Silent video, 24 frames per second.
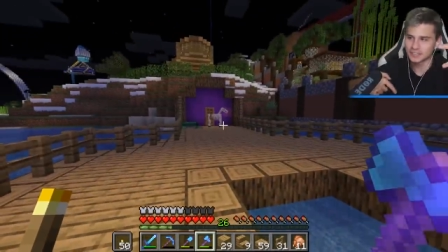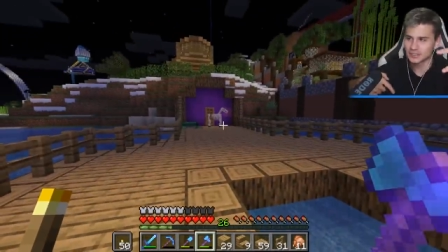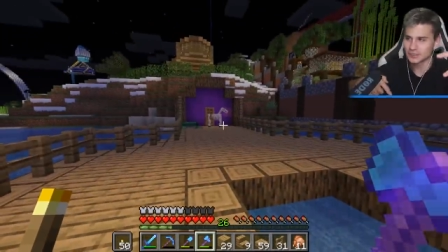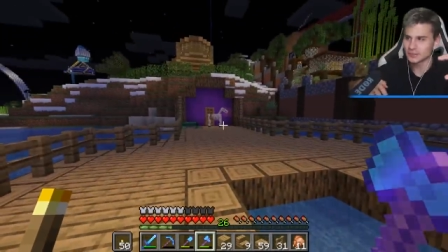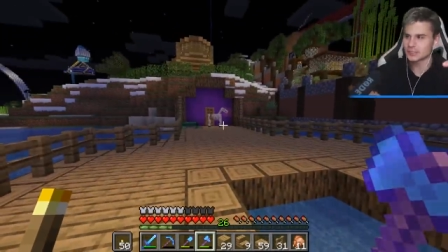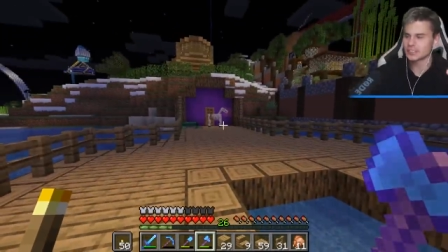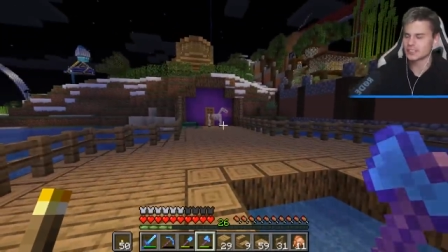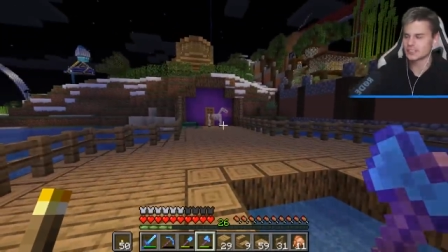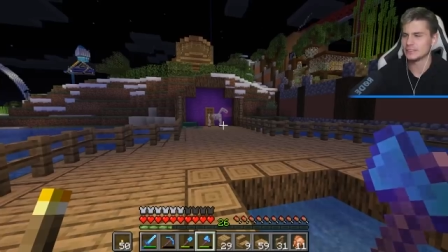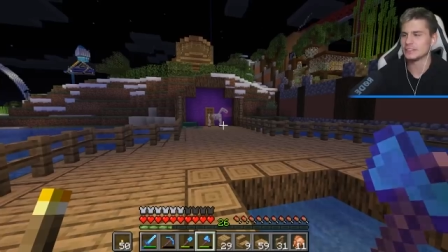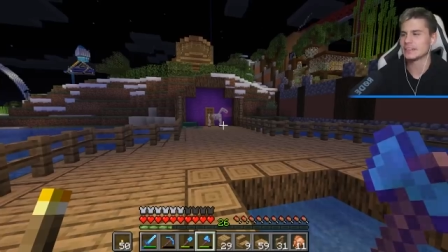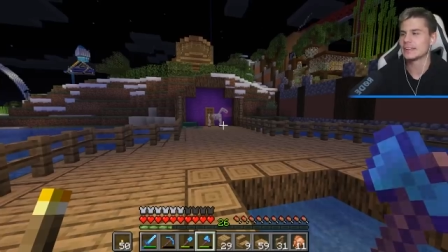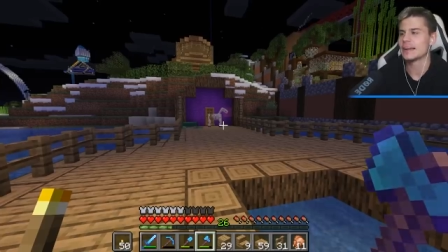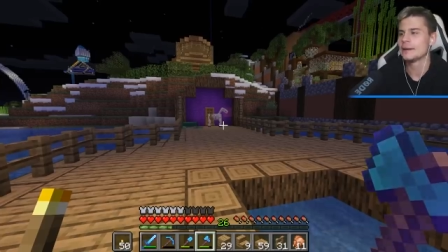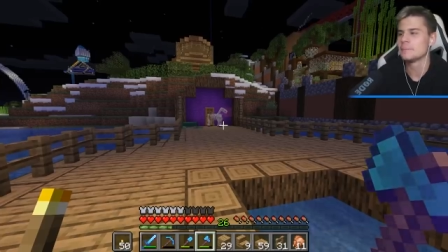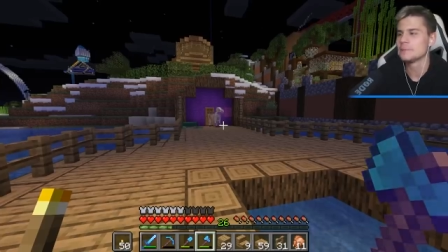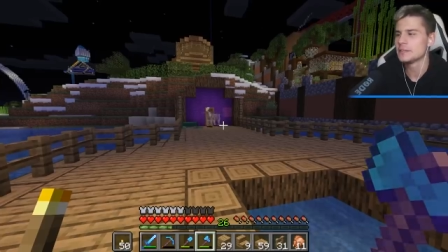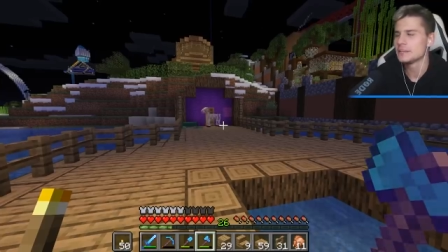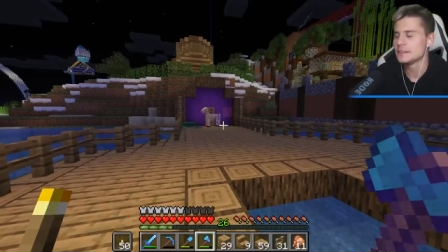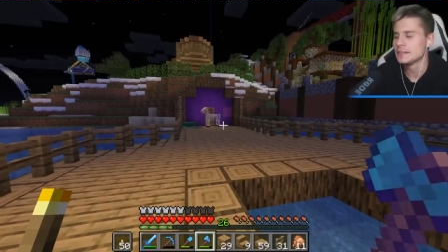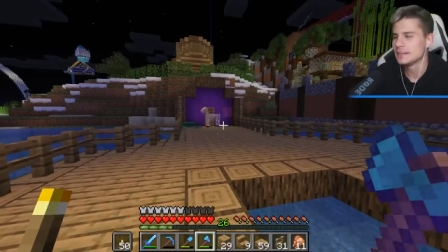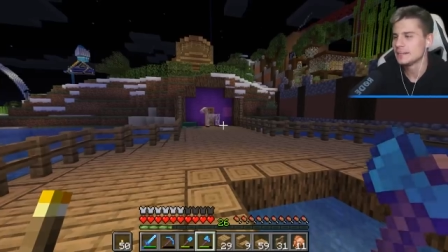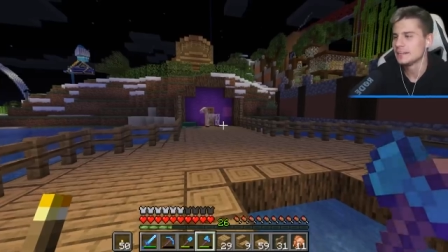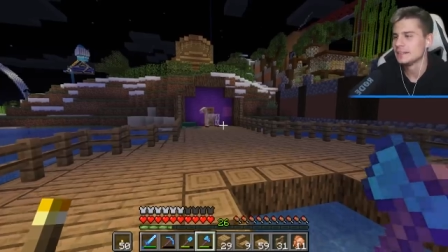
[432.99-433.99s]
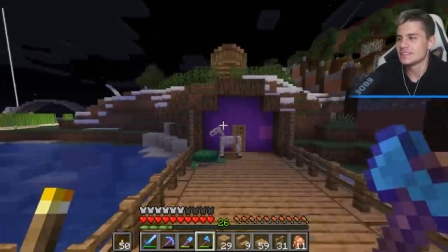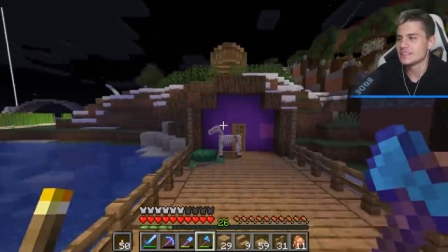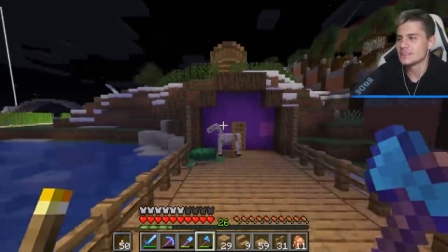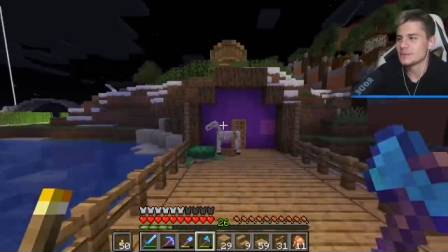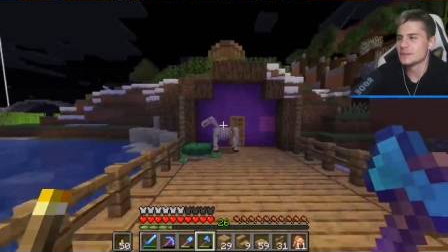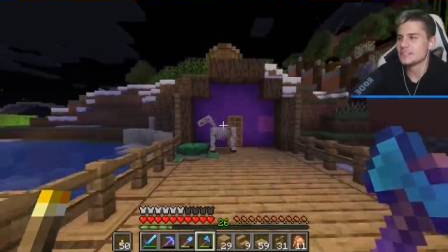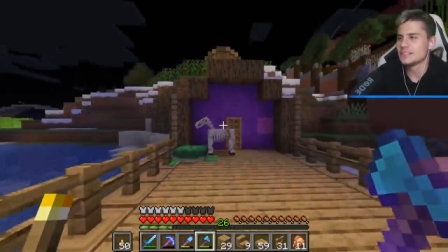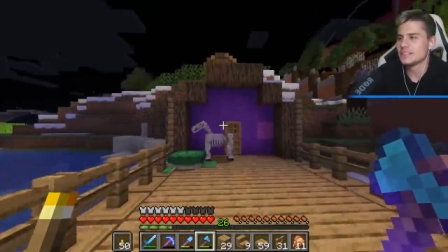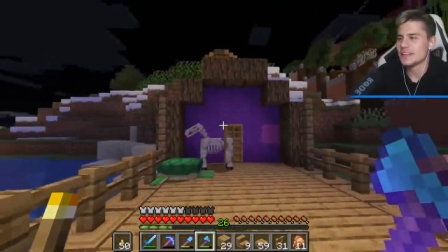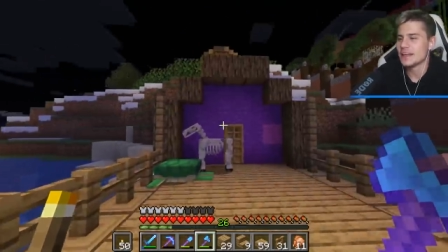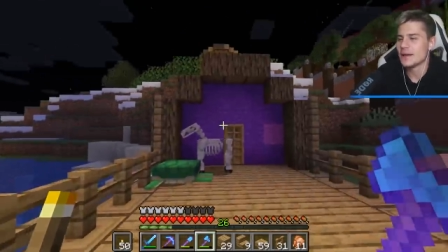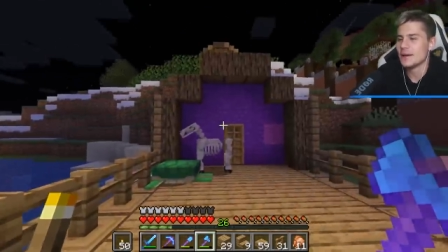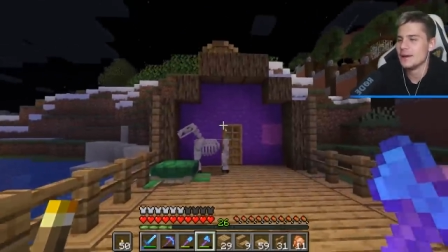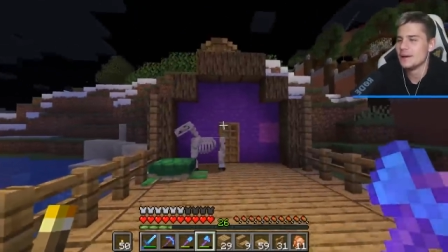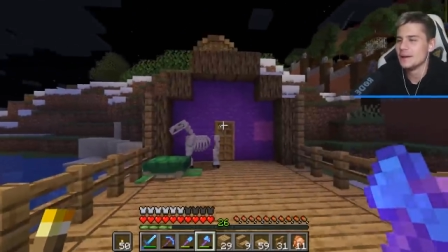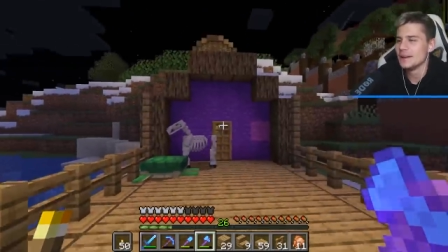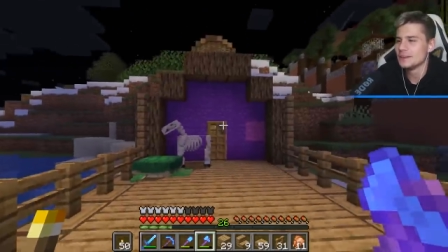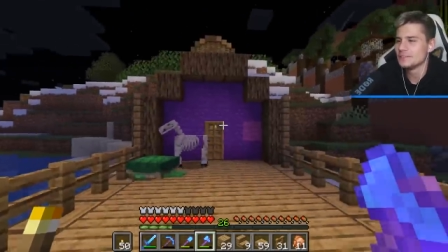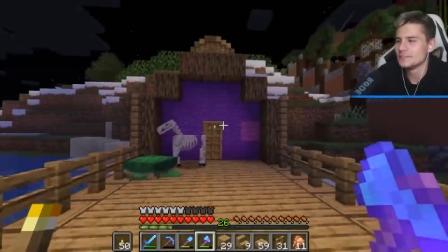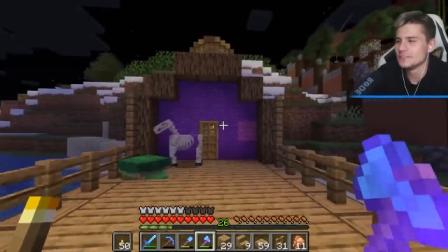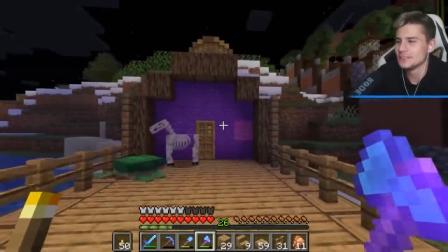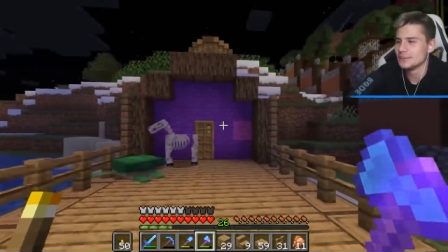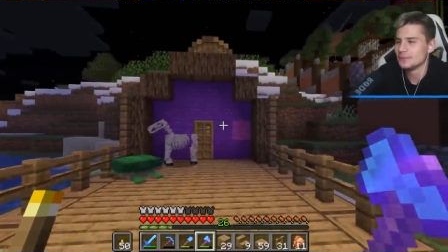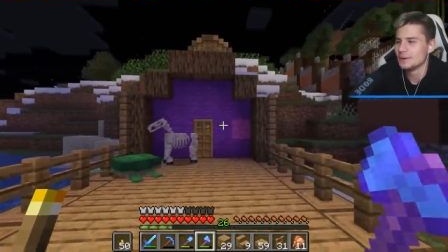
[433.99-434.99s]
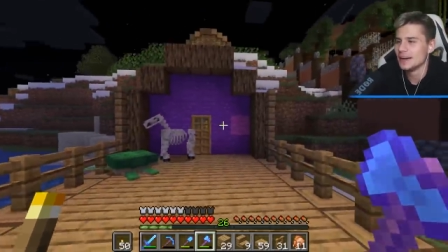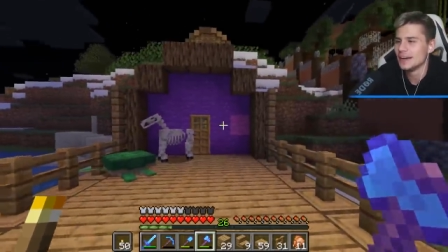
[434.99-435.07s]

do góry nogami. To będzie to